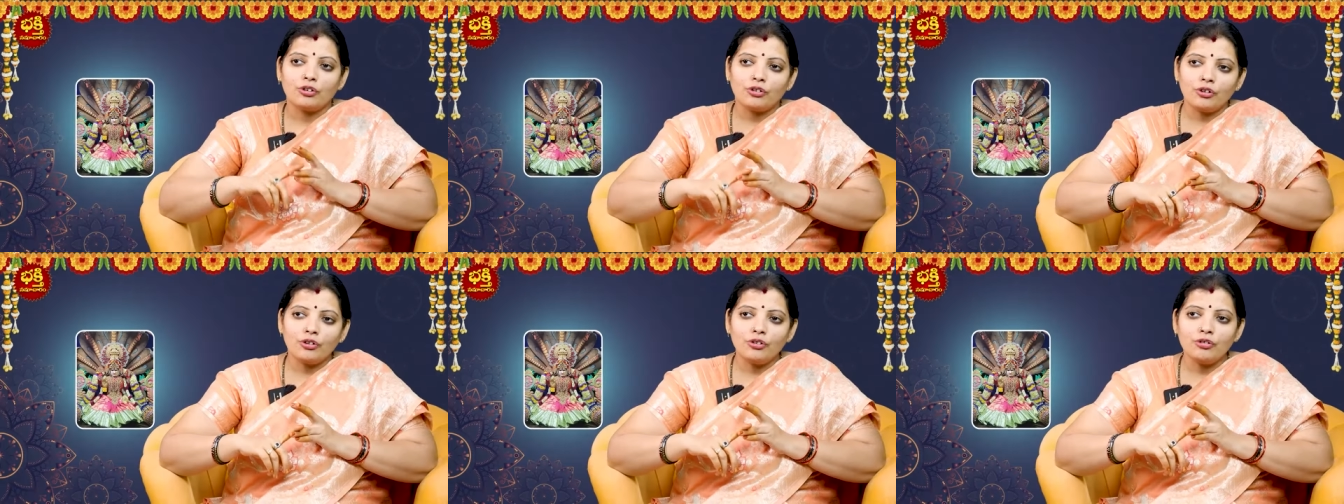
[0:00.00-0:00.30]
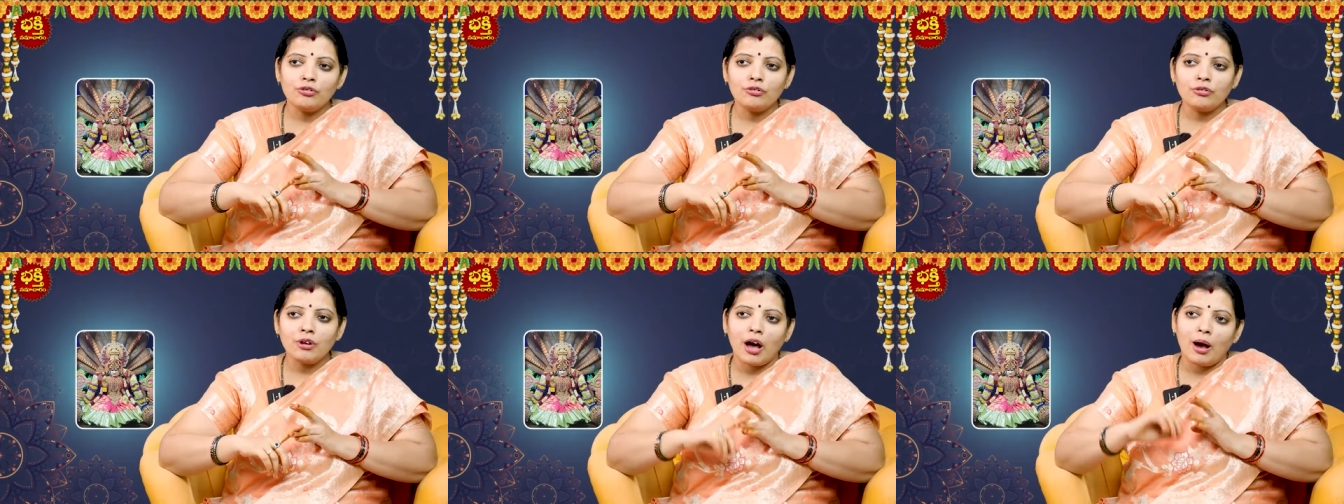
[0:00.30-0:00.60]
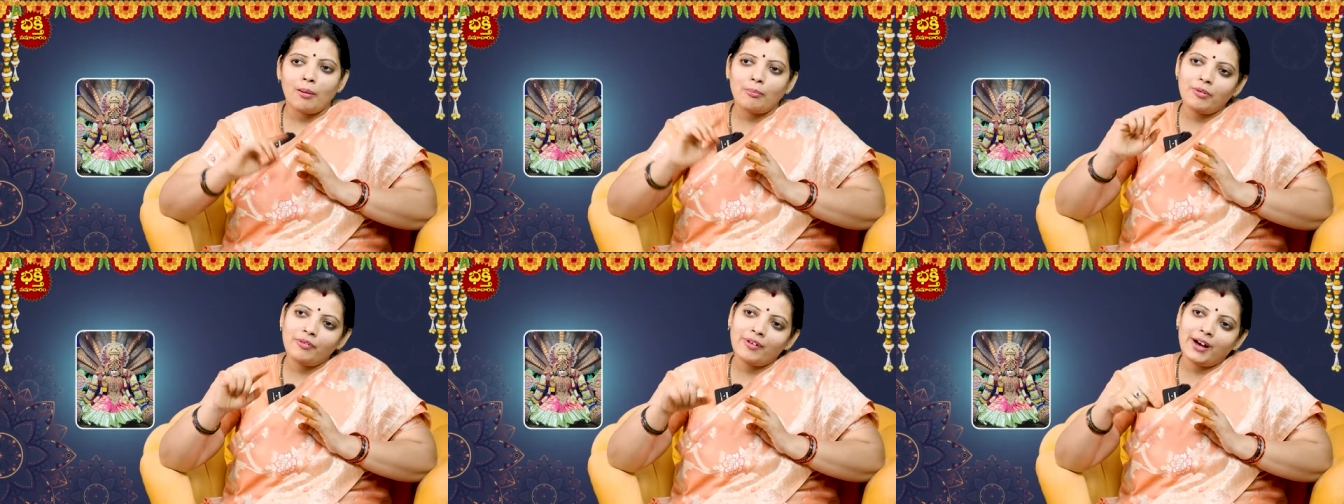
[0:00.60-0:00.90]
రెండు
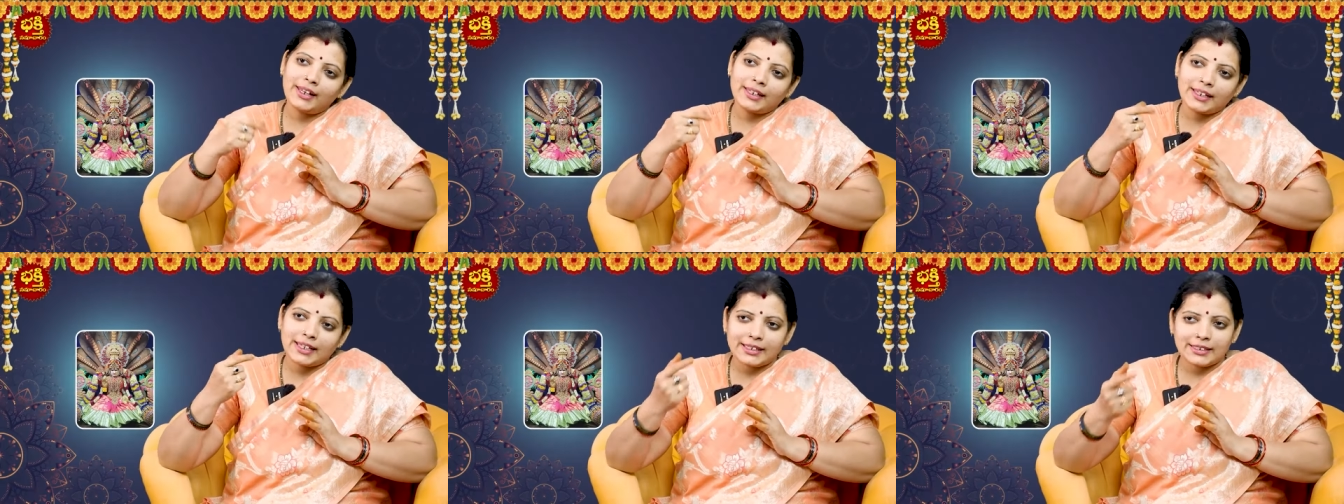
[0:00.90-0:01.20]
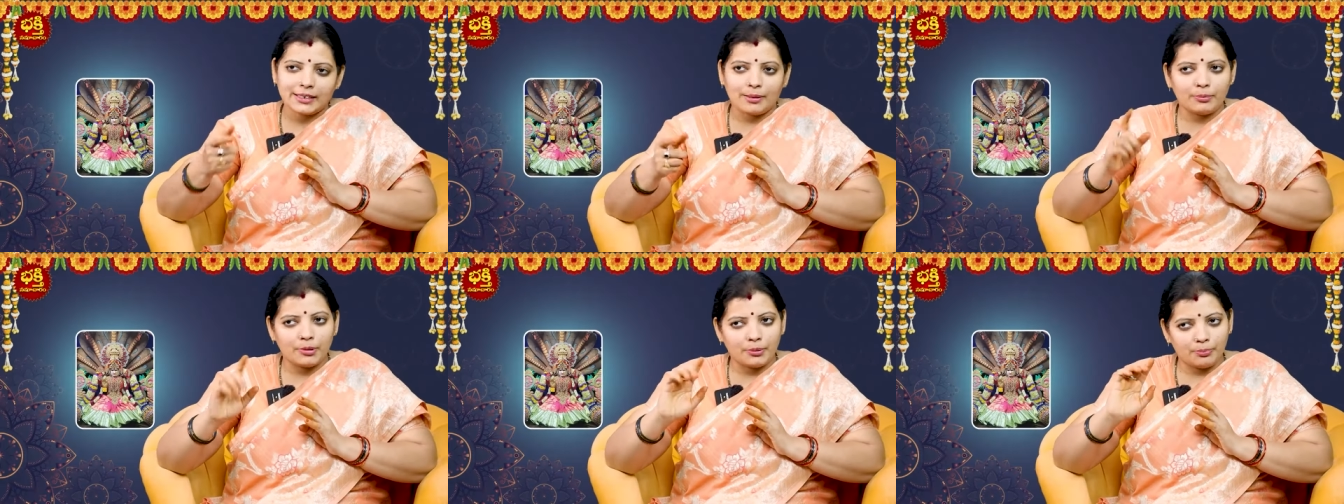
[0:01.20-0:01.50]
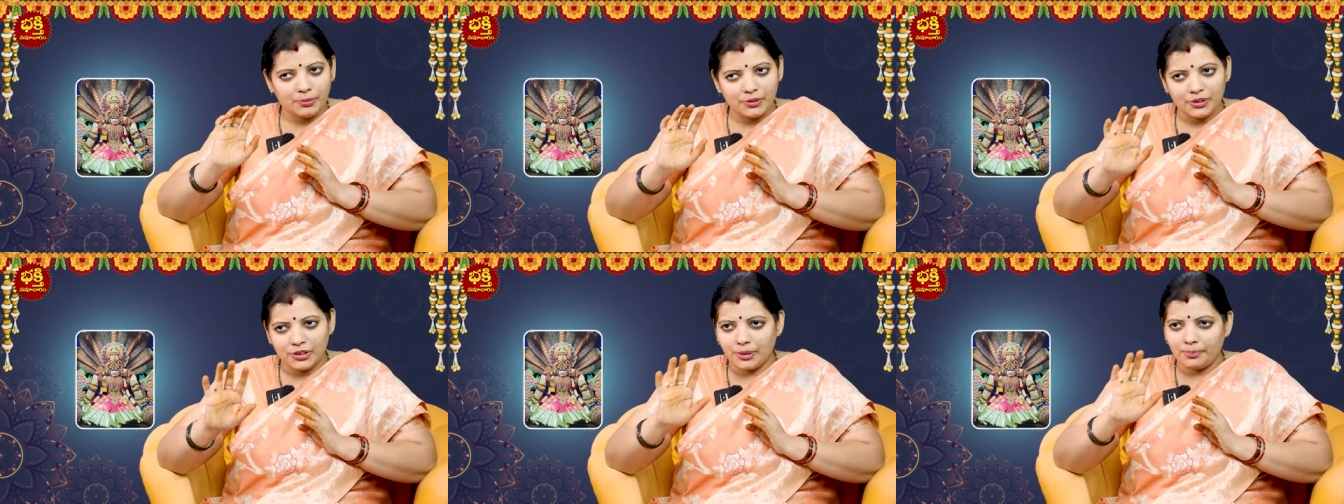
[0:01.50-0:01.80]
అమ్మవారికే
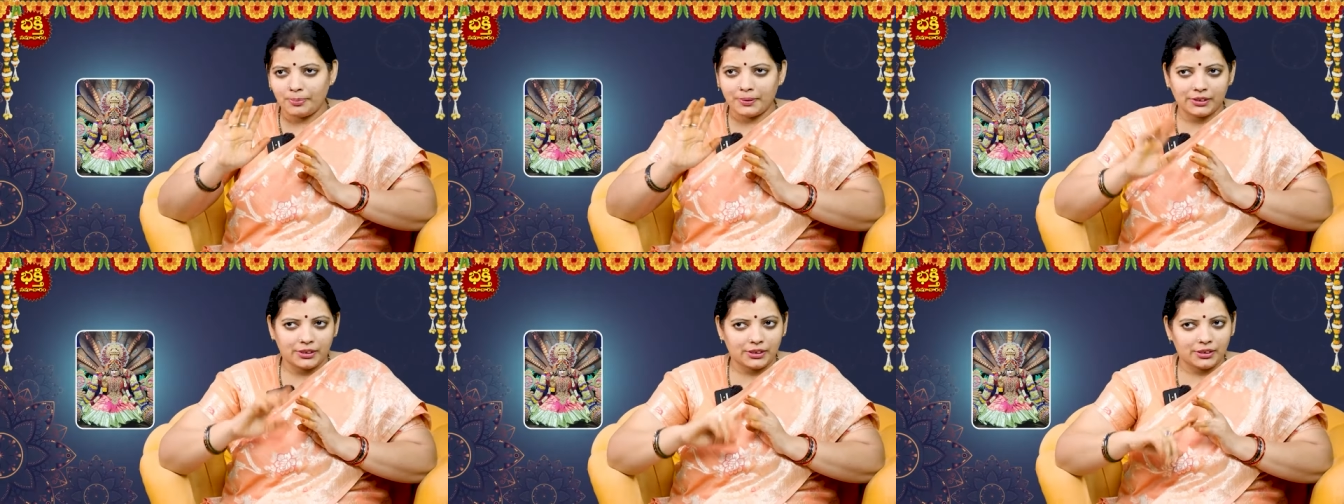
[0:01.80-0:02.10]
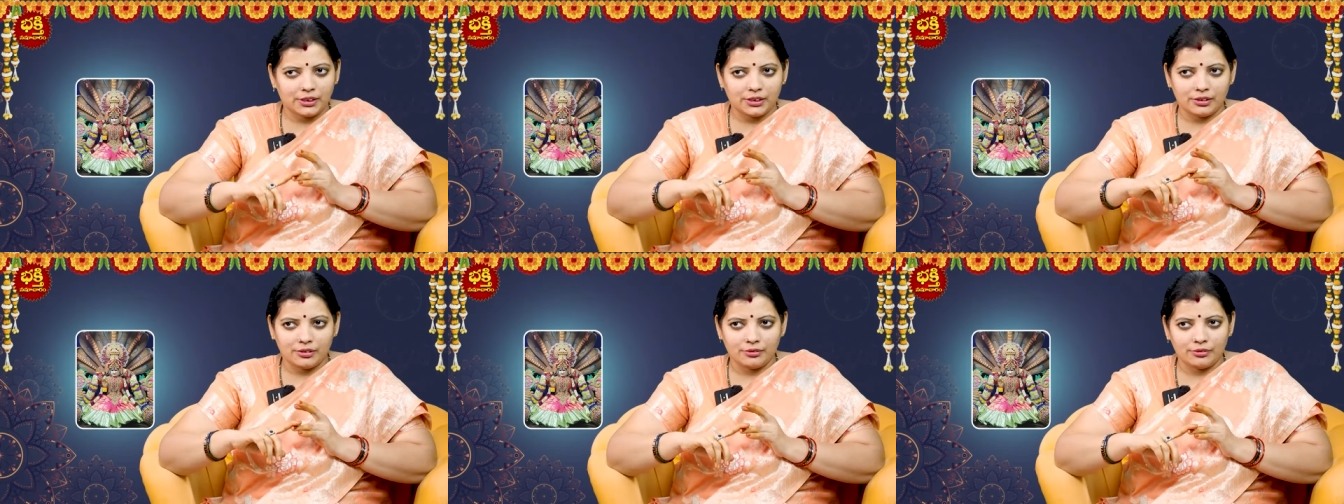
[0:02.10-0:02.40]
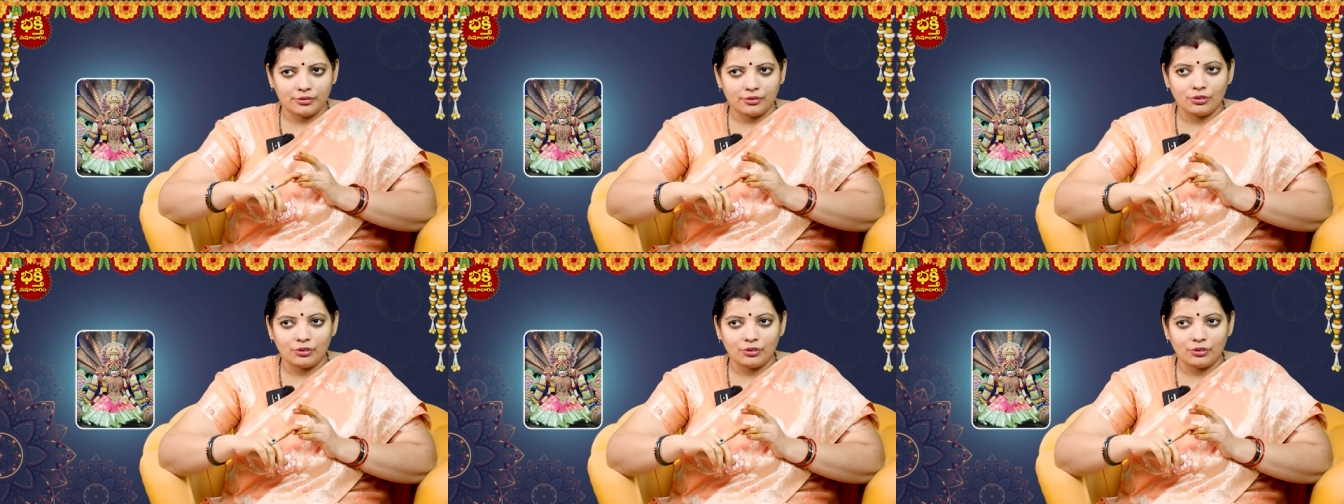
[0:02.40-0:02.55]
సమర్పించే పద్ధతి